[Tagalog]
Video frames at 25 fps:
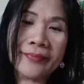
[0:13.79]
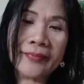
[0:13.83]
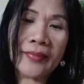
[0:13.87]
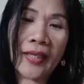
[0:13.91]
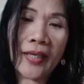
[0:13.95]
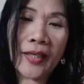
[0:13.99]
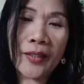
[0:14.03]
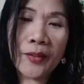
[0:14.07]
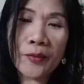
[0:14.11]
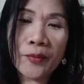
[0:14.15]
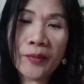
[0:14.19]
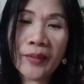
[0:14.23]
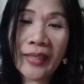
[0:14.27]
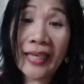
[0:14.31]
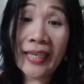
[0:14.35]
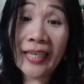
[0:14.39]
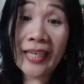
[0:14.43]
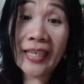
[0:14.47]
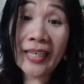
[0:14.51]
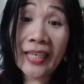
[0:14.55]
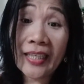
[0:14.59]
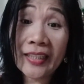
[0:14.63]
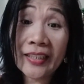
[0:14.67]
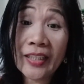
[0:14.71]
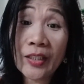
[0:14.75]
ano
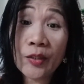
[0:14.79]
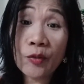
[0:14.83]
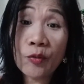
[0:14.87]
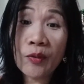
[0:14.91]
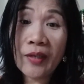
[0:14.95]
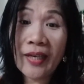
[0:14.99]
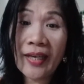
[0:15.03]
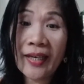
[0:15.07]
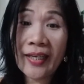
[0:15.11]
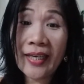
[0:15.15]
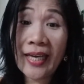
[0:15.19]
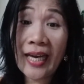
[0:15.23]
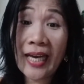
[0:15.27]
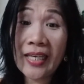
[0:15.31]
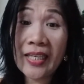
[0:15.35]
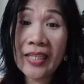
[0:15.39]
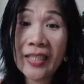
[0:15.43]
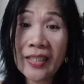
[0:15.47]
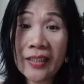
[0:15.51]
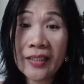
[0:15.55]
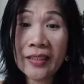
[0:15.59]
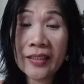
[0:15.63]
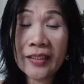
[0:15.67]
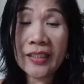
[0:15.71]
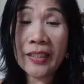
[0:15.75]
kararating ko lang
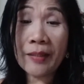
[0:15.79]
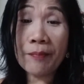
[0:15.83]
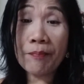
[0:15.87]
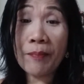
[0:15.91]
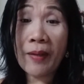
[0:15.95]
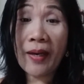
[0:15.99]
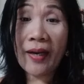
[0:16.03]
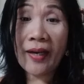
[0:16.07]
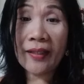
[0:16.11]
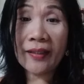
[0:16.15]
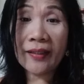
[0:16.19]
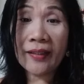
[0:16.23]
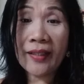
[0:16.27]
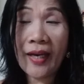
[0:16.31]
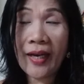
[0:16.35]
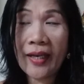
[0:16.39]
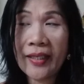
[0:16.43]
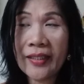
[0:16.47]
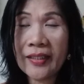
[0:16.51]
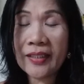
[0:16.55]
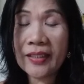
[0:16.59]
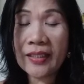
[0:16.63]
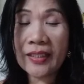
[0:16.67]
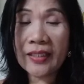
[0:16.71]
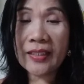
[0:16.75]
galing simbahan
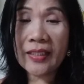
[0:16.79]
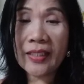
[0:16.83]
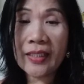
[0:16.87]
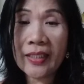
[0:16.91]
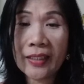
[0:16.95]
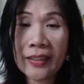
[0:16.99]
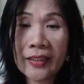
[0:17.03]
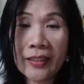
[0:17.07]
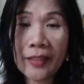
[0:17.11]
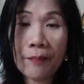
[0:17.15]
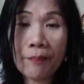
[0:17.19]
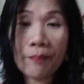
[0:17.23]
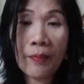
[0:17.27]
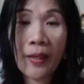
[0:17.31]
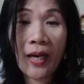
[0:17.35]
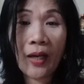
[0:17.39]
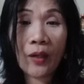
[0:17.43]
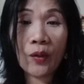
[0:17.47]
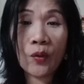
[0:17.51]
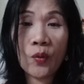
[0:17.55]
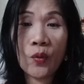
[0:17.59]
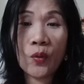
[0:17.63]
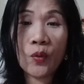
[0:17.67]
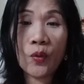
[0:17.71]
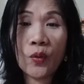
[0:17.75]
guys kasi nagsimba
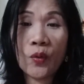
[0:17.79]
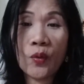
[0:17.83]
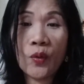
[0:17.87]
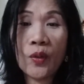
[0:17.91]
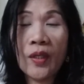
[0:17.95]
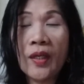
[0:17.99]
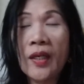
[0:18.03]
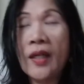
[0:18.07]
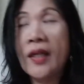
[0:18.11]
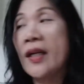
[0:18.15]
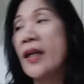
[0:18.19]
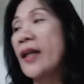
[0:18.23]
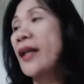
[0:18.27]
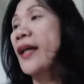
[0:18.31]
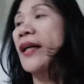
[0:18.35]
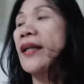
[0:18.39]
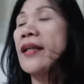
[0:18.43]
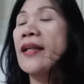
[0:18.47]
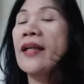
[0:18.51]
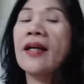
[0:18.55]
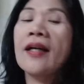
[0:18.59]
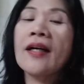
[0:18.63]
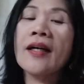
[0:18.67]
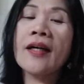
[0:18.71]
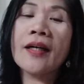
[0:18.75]
ako
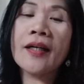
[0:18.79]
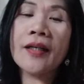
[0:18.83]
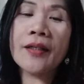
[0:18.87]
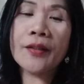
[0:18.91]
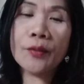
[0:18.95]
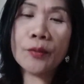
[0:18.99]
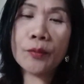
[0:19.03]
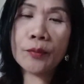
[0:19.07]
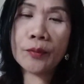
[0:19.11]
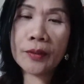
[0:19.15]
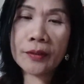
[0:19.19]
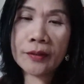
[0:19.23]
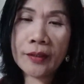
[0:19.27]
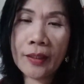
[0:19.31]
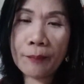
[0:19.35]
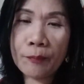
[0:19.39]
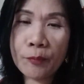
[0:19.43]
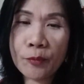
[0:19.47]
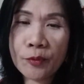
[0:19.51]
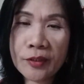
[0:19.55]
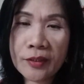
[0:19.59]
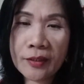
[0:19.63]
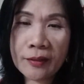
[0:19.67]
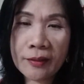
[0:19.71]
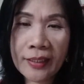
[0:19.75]
kaya nung
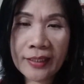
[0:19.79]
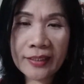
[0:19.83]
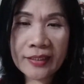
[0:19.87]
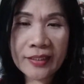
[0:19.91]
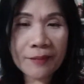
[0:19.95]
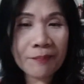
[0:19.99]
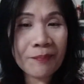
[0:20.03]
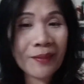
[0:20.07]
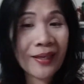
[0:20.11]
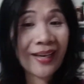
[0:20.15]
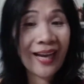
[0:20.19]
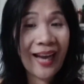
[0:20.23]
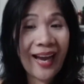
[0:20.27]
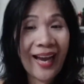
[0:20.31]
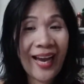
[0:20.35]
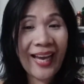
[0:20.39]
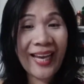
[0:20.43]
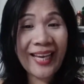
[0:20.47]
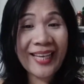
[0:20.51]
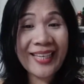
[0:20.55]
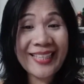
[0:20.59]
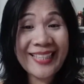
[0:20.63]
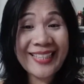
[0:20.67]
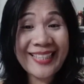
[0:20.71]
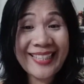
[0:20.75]
natapos na nagsimba
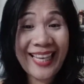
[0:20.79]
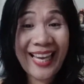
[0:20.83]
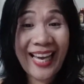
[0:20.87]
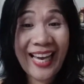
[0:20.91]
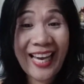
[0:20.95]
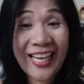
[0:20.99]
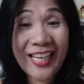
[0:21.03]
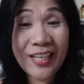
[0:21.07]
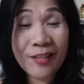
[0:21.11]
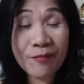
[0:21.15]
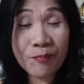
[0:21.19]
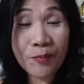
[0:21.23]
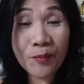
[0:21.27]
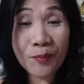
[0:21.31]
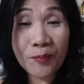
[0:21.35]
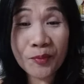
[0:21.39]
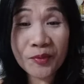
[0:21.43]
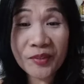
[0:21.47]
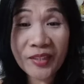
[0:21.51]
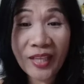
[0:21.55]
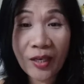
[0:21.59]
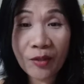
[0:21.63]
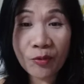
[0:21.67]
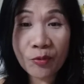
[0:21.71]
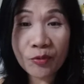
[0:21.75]
guys ay
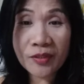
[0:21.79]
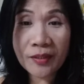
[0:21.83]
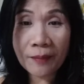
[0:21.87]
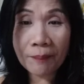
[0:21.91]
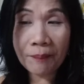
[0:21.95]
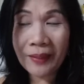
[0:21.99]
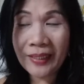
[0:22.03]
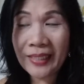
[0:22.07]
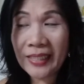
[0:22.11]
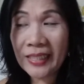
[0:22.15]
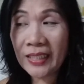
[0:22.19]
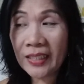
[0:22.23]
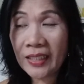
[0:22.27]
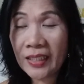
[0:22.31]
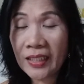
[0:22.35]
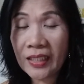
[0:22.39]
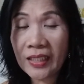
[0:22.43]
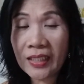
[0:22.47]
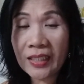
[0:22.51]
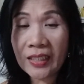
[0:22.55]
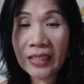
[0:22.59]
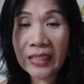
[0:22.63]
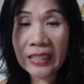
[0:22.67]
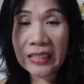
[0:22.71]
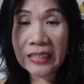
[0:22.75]
pumunta ako sa
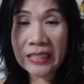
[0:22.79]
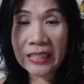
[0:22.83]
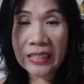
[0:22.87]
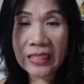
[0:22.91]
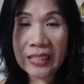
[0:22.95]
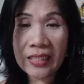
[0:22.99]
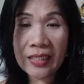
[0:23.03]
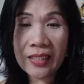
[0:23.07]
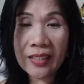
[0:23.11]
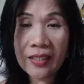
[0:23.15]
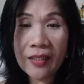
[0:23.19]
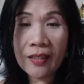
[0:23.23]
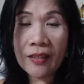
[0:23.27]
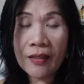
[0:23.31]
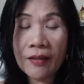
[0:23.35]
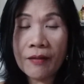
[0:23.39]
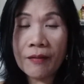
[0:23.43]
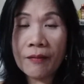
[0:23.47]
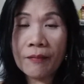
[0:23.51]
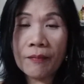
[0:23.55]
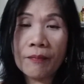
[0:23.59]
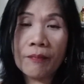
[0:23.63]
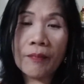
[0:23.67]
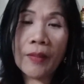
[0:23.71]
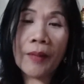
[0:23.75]
palingki kasi
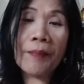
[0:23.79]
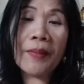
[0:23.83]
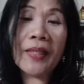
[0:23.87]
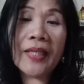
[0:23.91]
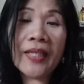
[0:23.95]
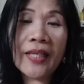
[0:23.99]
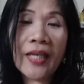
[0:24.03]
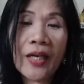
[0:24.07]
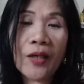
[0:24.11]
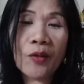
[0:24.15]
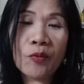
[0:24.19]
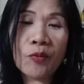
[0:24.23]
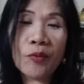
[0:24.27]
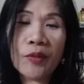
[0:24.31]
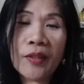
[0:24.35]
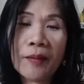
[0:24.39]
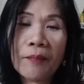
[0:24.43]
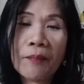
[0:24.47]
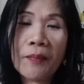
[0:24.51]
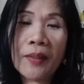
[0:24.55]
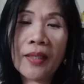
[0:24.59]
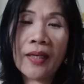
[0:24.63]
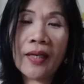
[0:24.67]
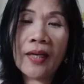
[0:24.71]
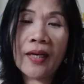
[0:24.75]
mamili ako ng
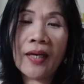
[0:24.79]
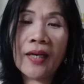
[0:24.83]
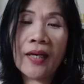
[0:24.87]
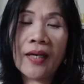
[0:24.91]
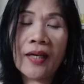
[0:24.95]
mga